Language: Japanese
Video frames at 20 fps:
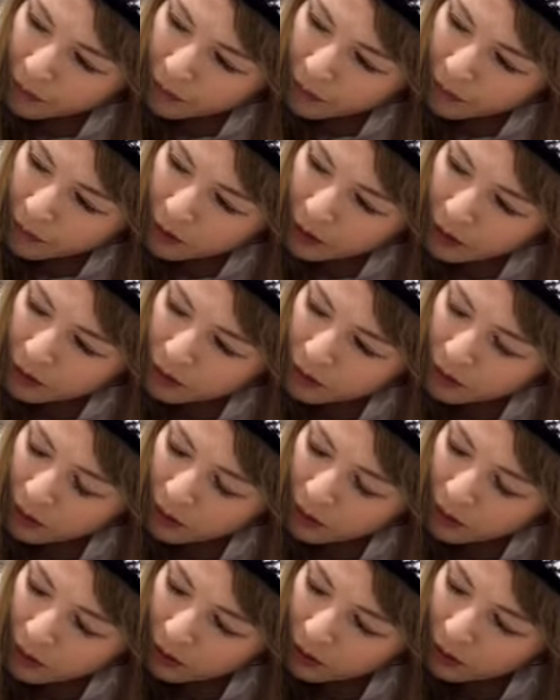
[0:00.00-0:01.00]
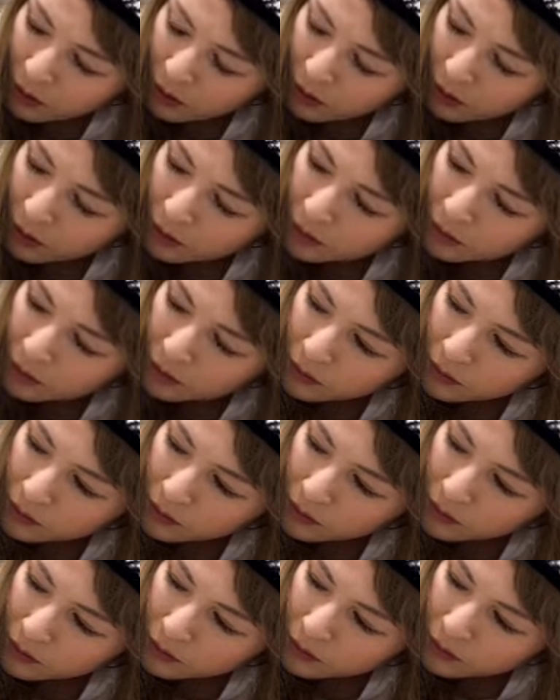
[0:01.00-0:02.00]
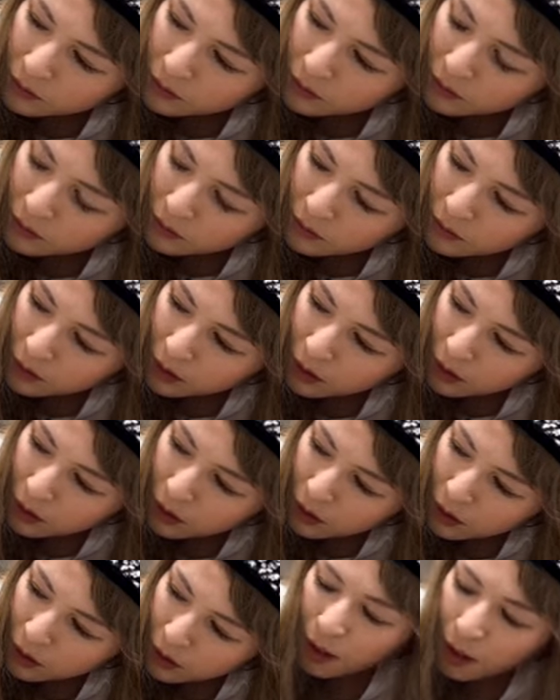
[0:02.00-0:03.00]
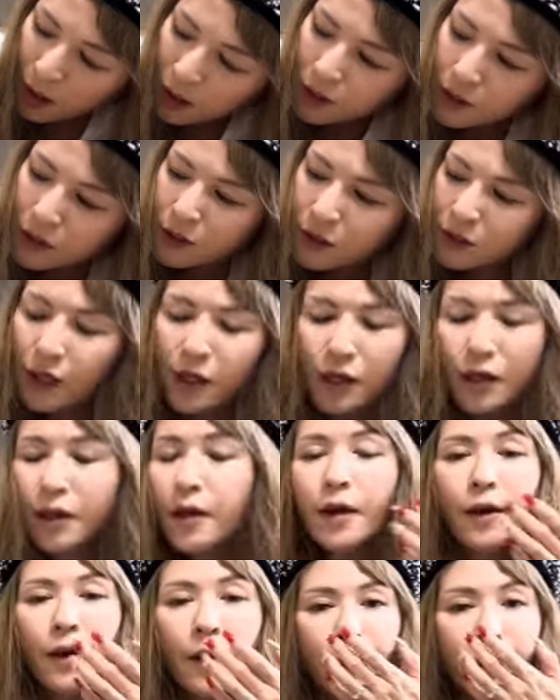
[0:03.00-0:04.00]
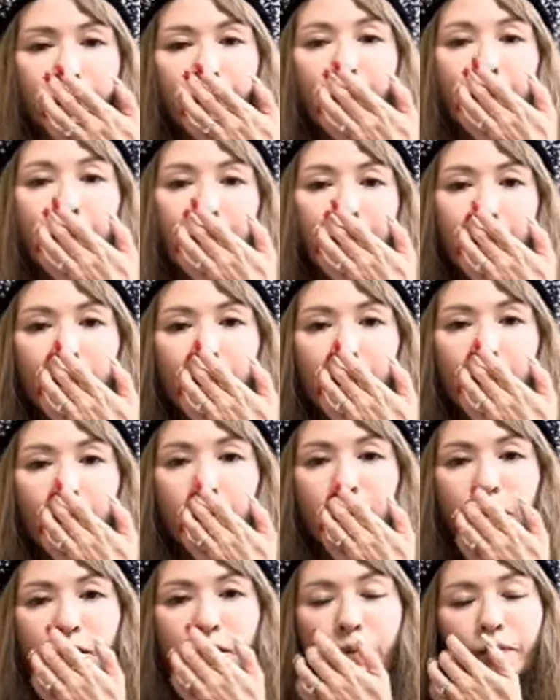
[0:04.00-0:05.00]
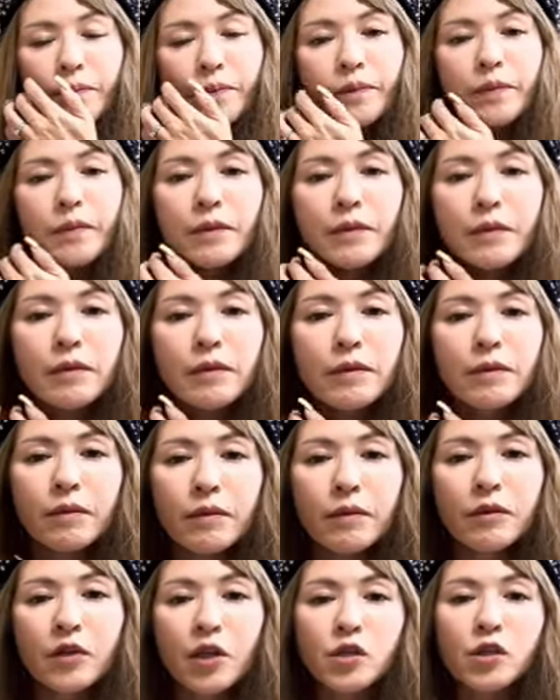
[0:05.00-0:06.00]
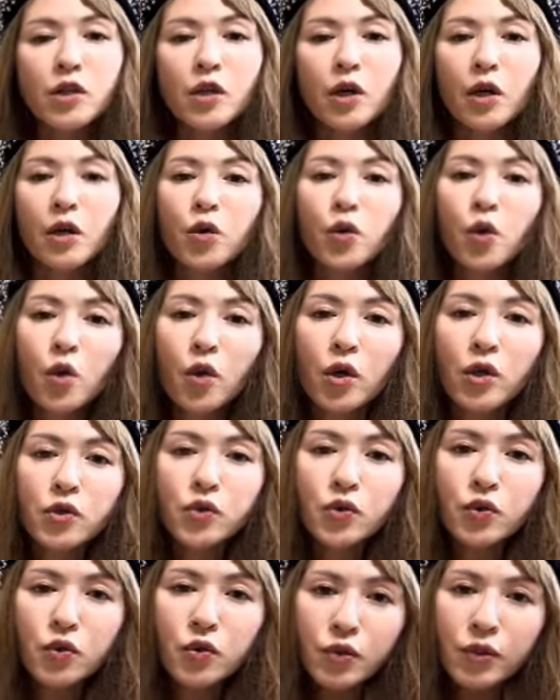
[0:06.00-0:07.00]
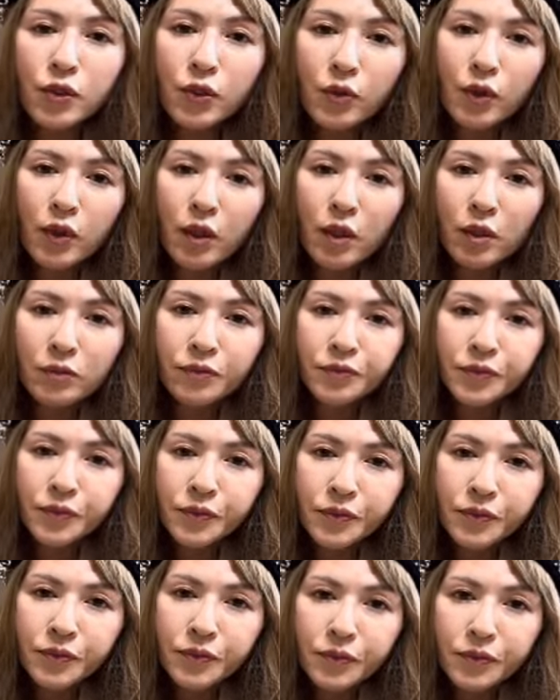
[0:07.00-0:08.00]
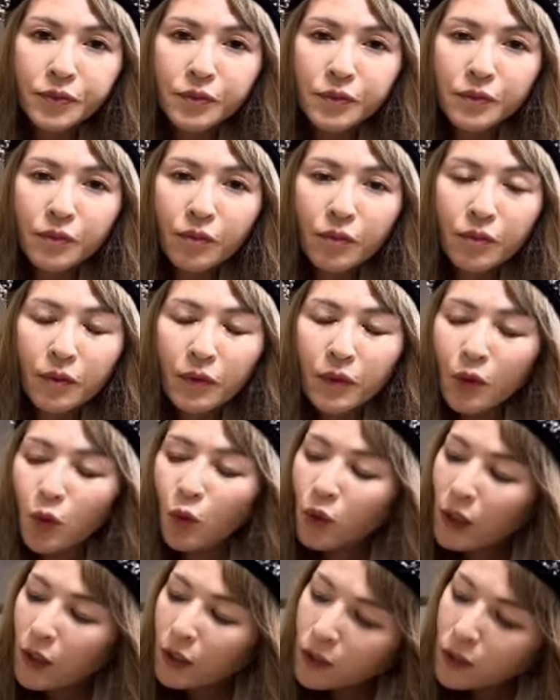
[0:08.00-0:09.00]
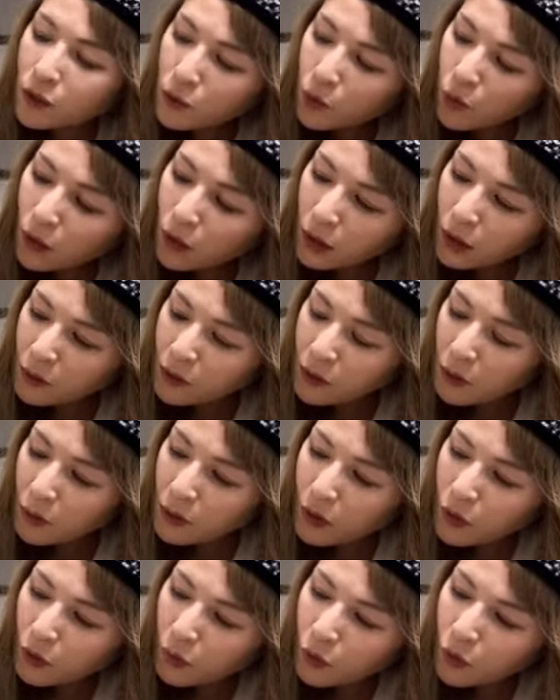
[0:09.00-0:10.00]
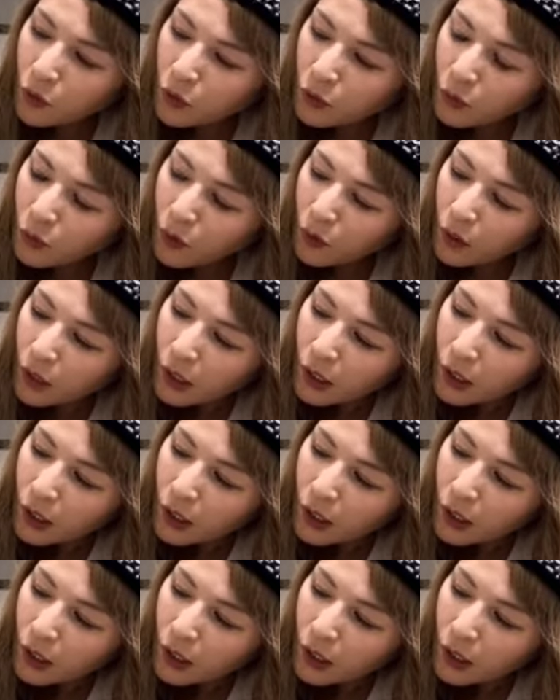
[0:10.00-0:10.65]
2月の破壊は。で、案件札ない。ないない。なぜか豪が中級してるから。これ私どっかでも喋ったと思うけど、